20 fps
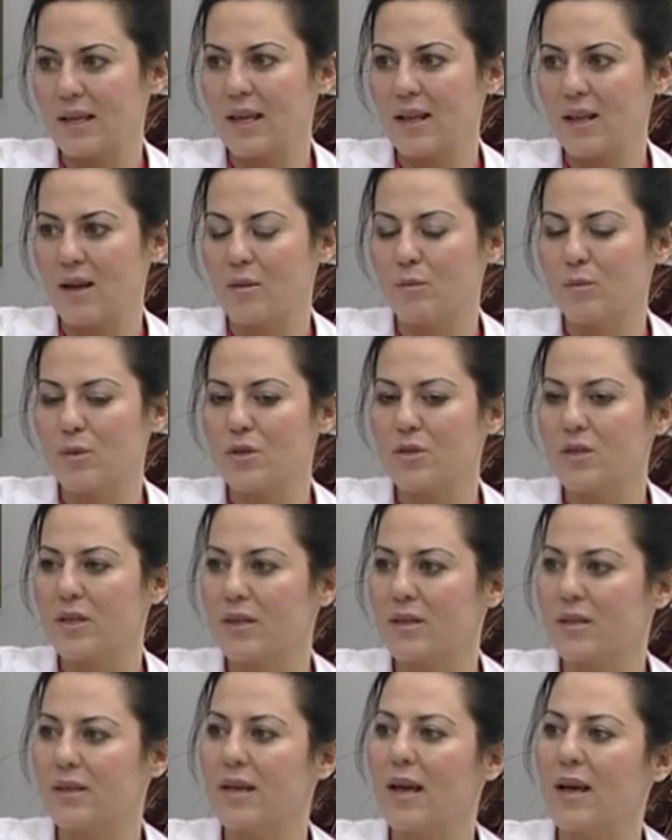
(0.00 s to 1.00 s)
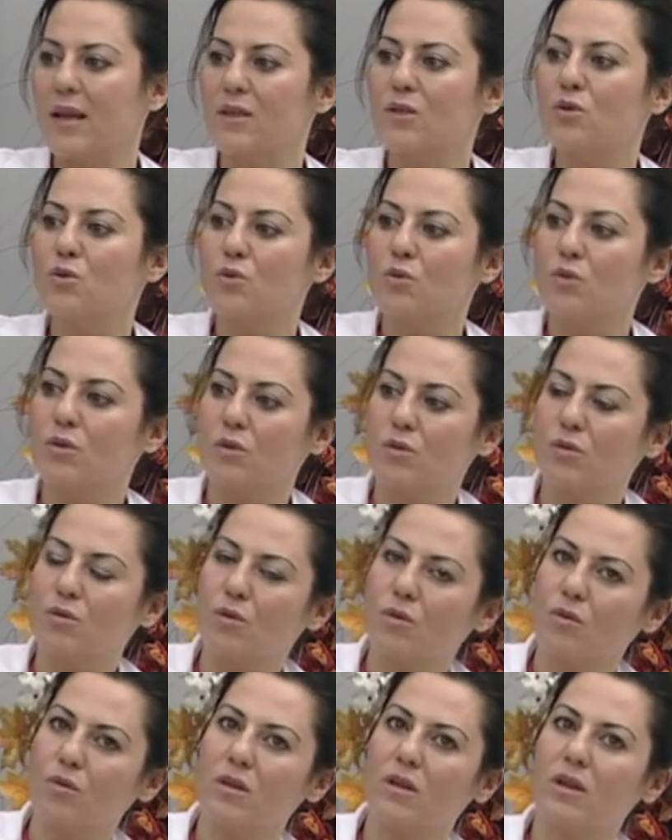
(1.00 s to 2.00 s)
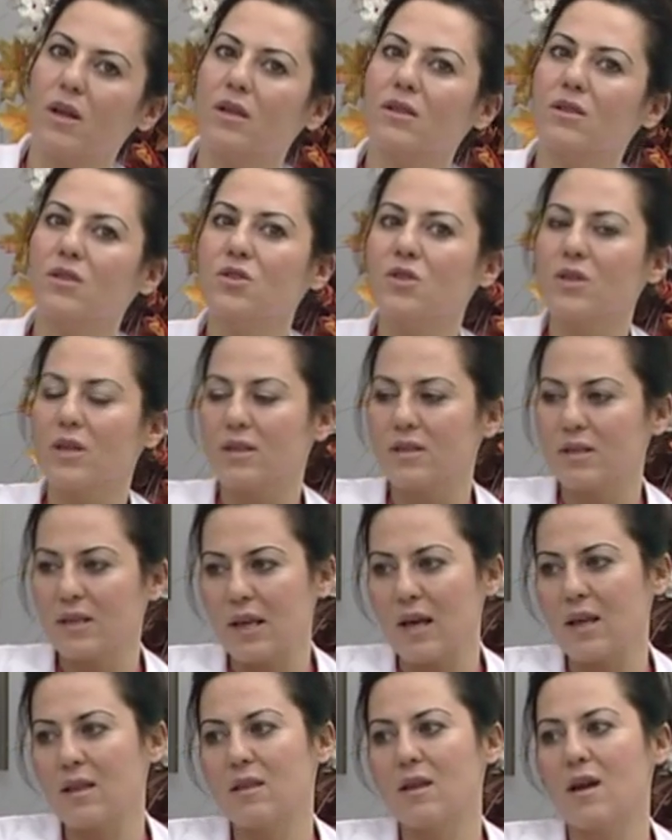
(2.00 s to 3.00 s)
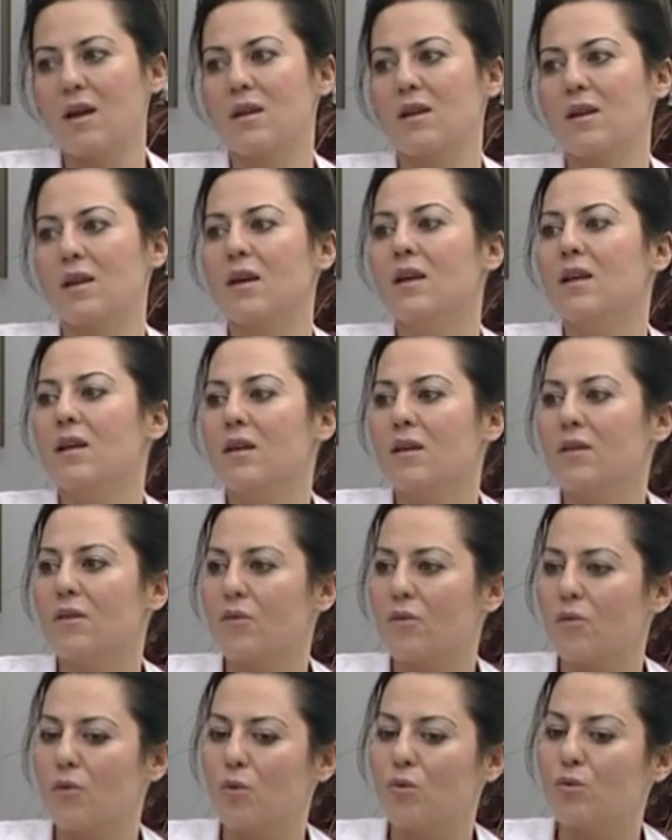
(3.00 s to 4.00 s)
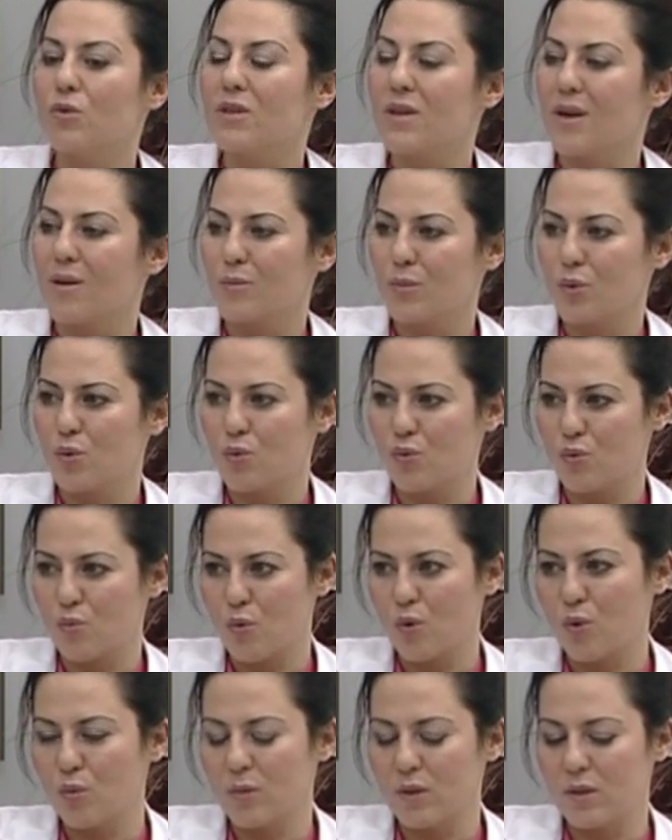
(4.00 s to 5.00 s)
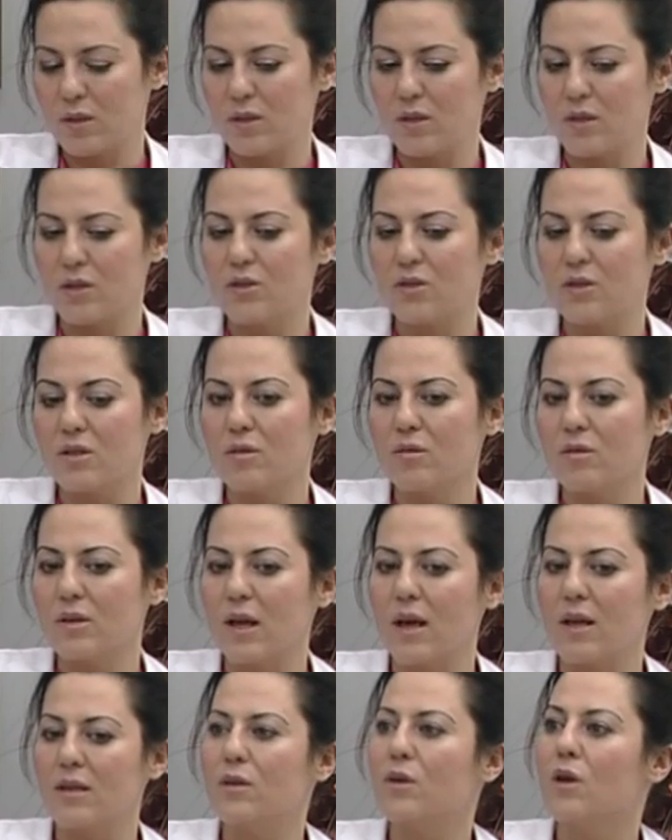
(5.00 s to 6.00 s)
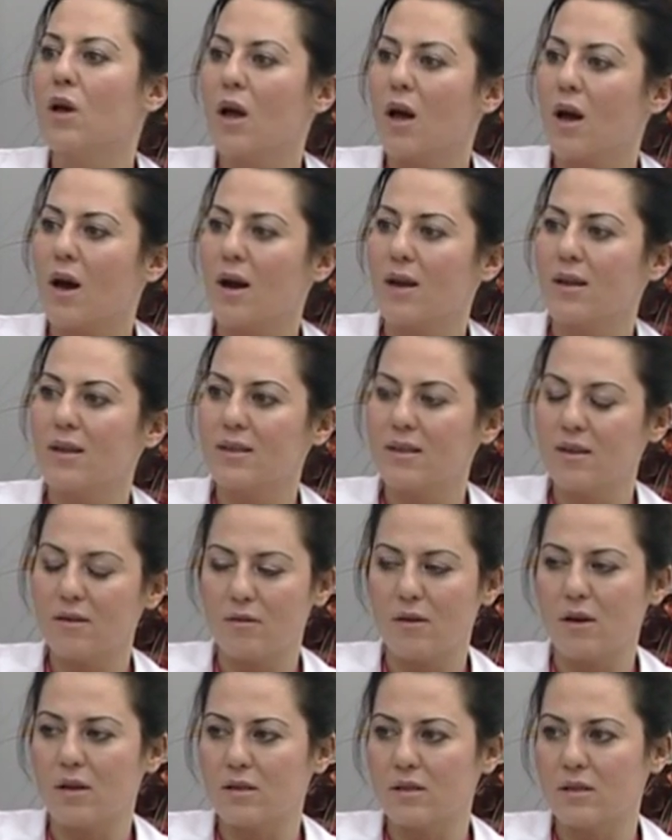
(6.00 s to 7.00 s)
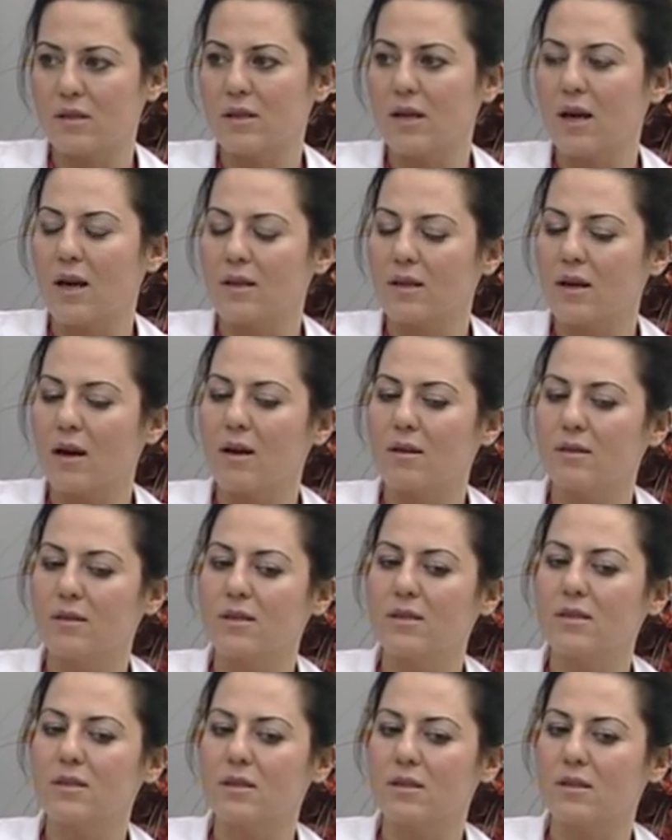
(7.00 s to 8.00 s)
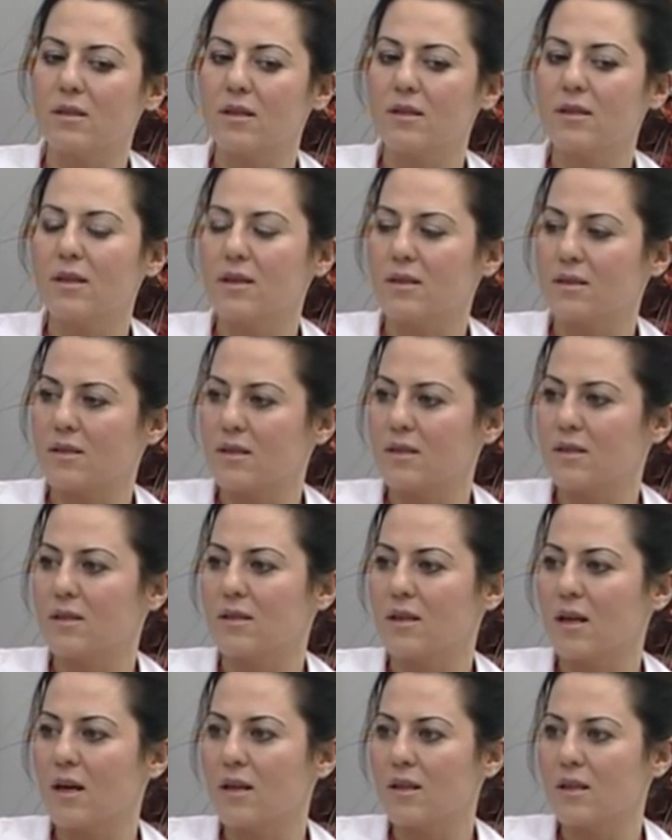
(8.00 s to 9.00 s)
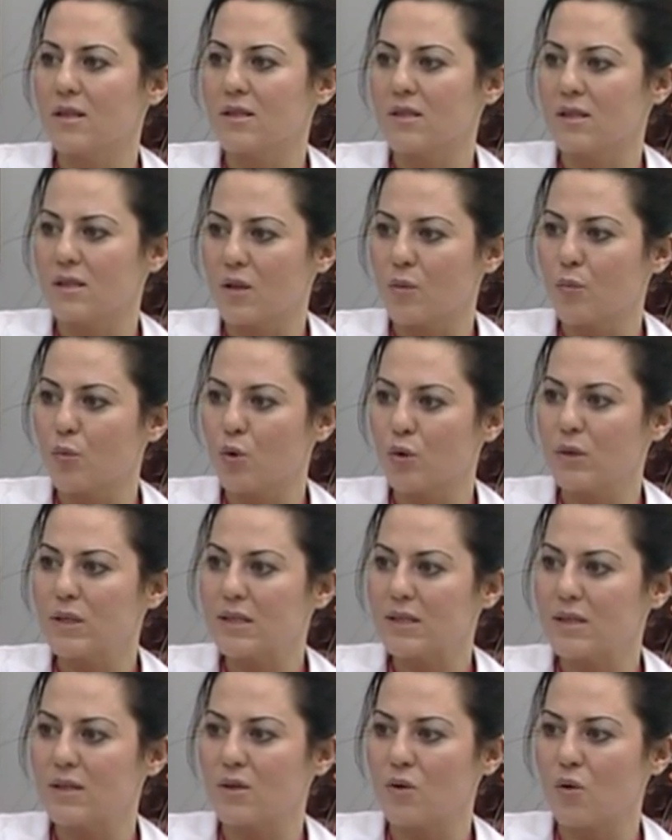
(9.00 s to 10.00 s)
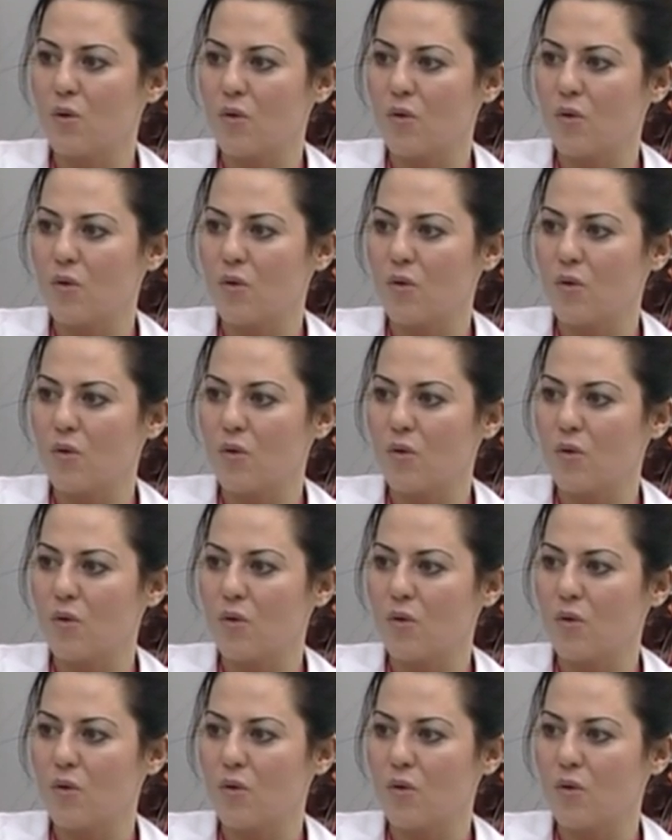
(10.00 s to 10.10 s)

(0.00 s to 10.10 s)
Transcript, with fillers: gelen bir şeydir. Yani sonradan dış etkenlerle oluşan bir durum olmadığı için yani ailede vardır. Yani annesinde, teyzesinde, halasında polikistik